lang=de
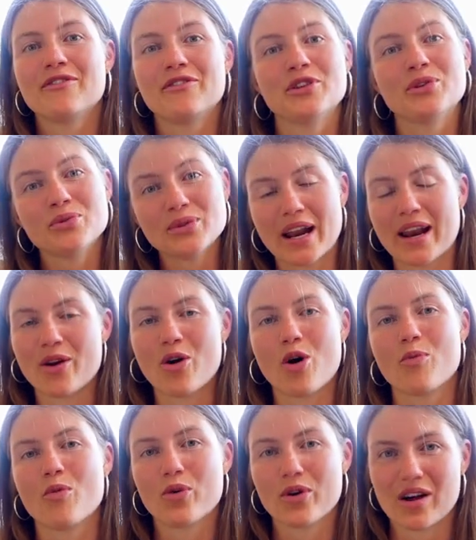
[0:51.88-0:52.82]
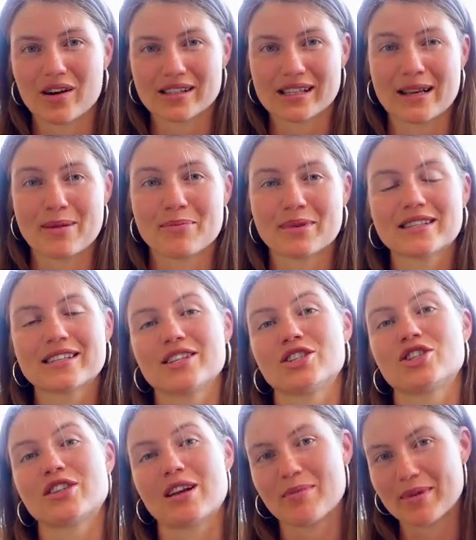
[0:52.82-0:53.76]
wie du deinen Hormonhaushalt ein bisschen
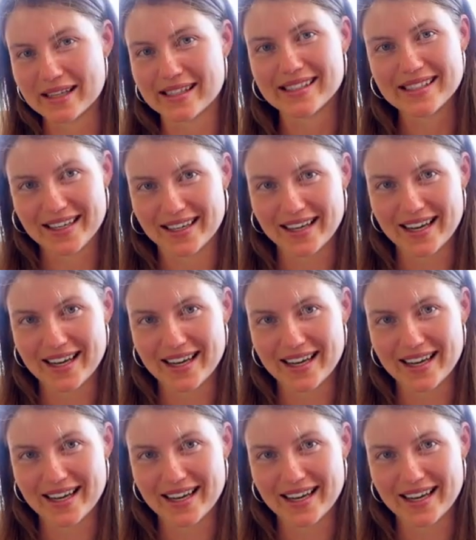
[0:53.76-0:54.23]
stabilisieren